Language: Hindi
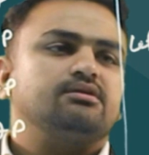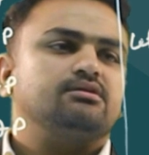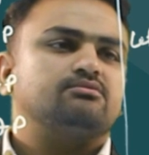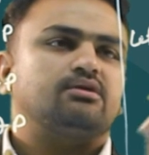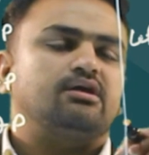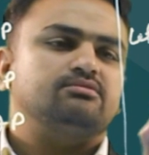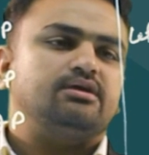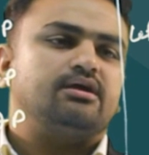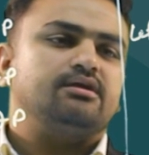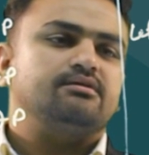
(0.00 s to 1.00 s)
टी तो क्या हो
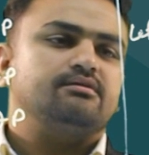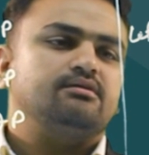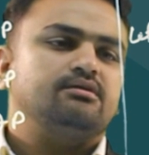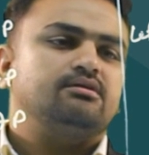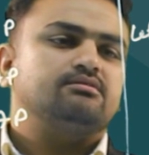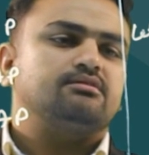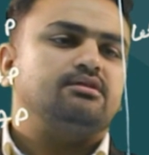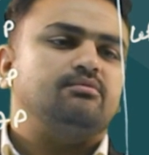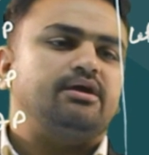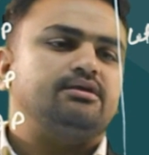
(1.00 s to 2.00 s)
जाएगा ये
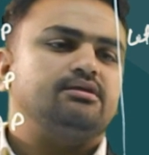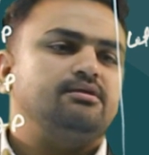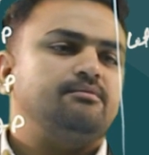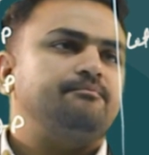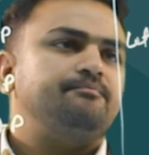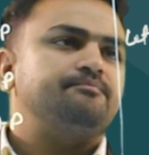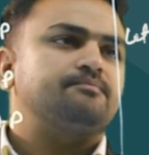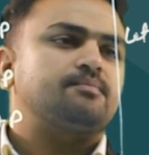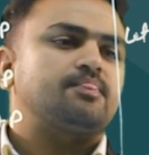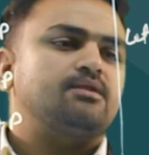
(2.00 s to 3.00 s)
थ्री बाई टी
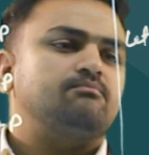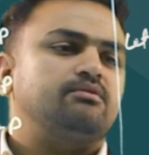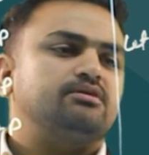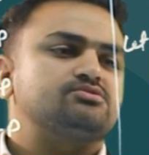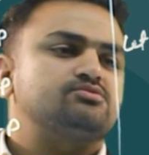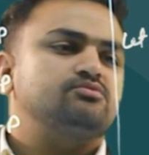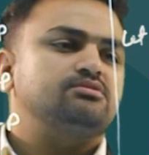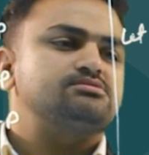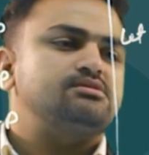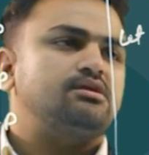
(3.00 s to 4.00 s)
प्लस टू
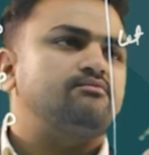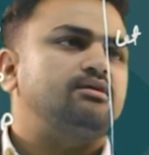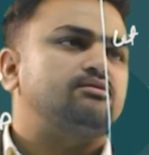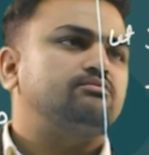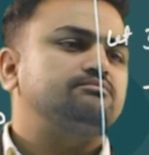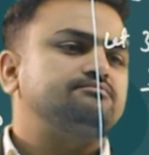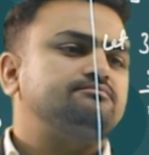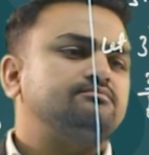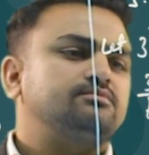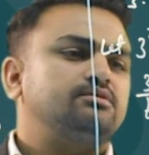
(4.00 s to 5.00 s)
इज इक्वल टू
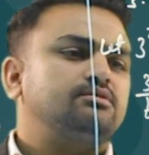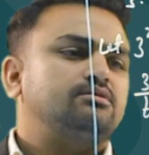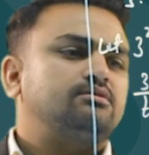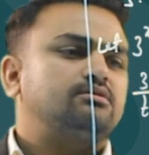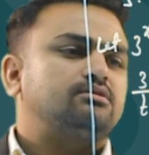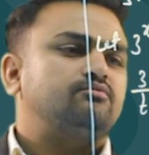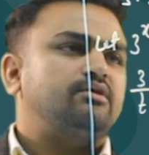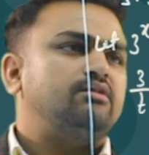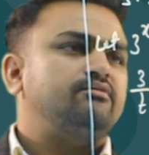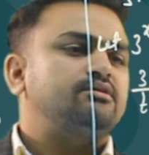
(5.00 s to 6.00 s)

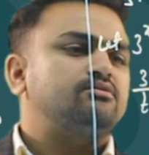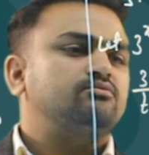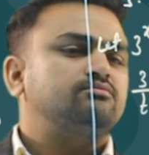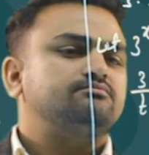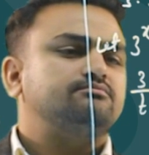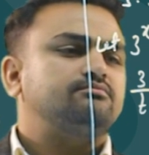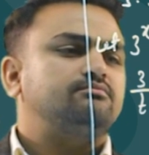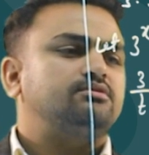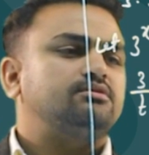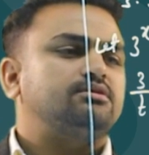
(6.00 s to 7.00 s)
ट्वेल्व इंटू
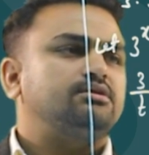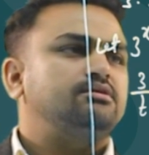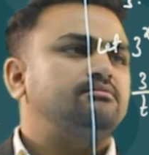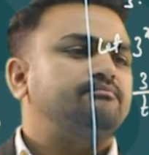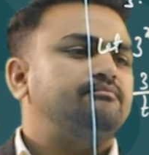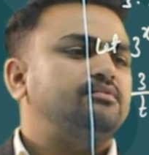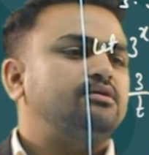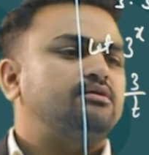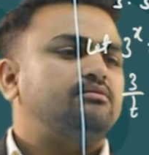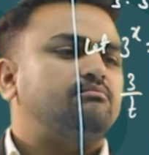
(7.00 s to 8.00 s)
टी
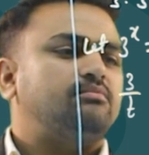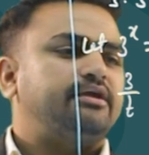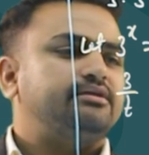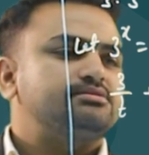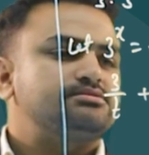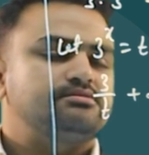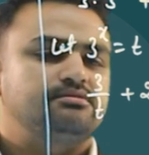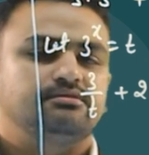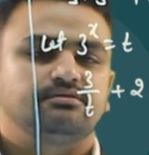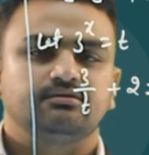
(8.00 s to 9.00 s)
माइनस
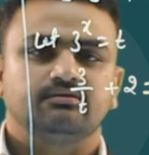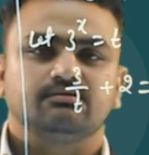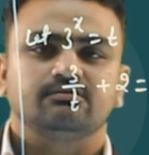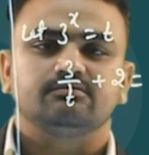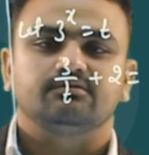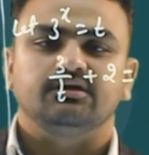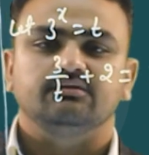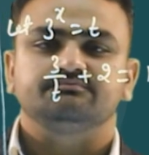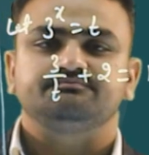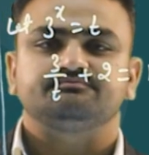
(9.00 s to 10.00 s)
थ्री
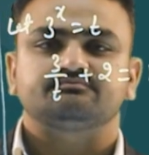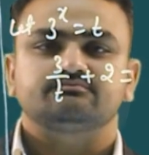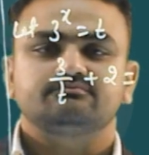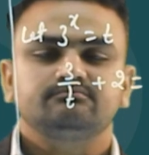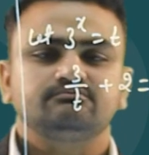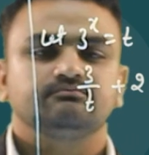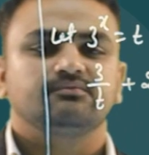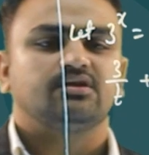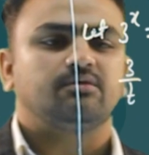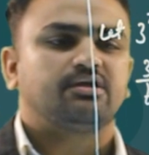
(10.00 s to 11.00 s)

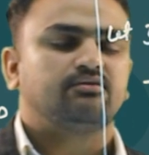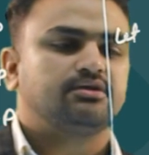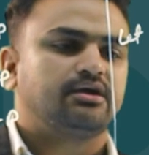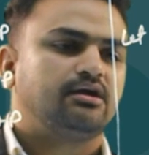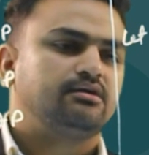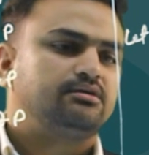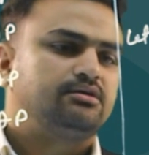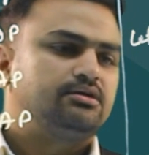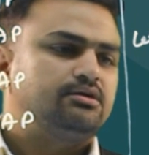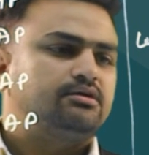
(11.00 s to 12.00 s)
अब क्या हो जाएगा
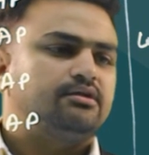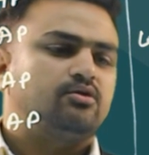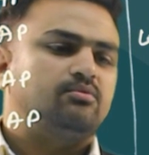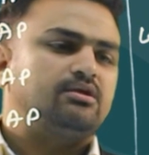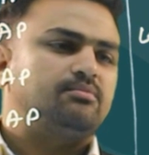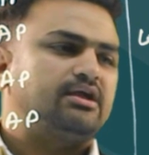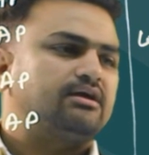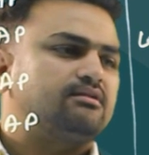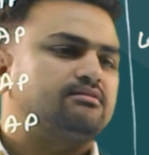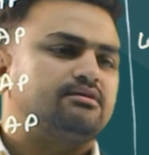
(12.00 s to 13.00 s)
टी को मल्टीप्लाई
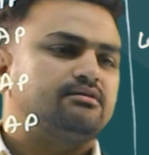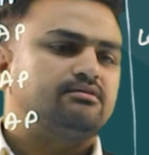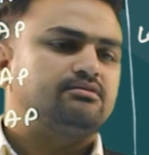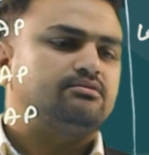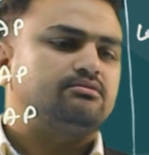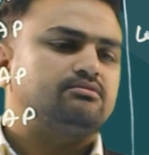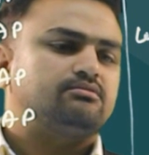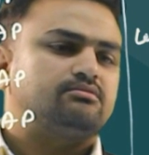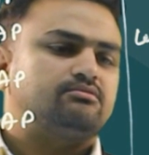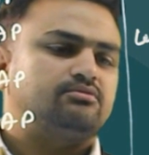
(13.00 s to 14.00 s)
कर लेते
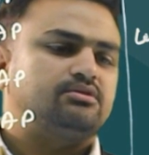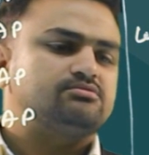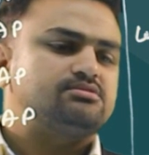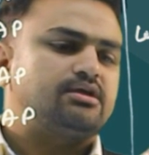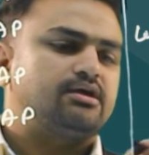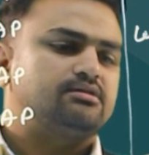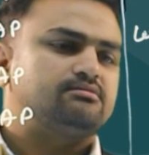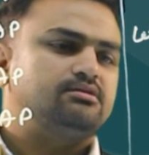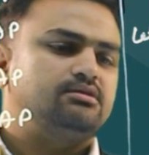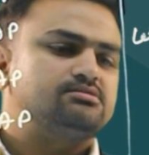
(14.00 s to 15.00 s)
तो ये कुछ दिखेगा
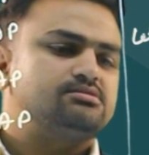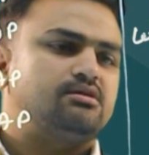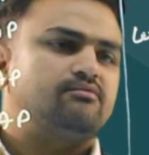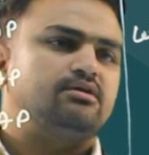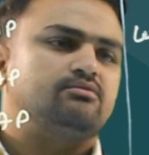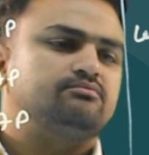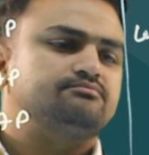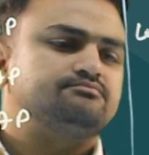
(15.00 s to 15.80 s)
थ्री इज इक्वल टू